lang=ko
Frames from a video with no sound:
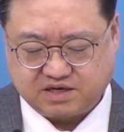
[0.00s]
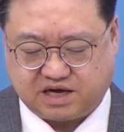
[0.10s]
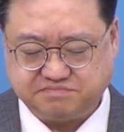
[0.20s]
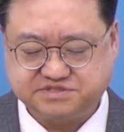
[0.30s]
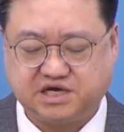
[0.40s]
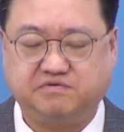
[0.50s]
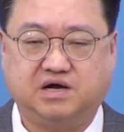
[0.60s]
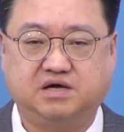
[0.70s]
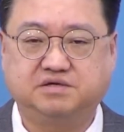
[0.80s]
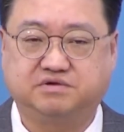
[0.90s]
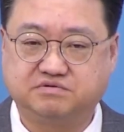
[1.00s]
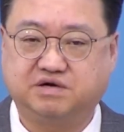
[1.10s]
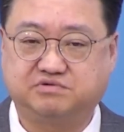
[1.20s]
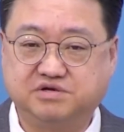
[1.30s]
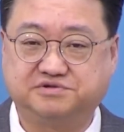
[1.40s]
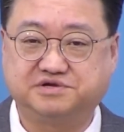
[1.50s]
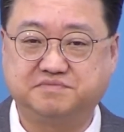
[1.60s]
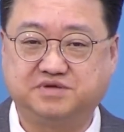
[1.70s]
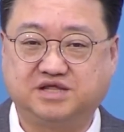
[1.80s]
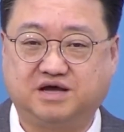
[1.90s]
감사와 영광을
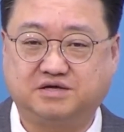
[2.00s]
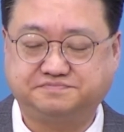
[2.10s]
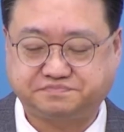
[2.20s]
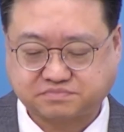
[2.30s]
올려드립니다.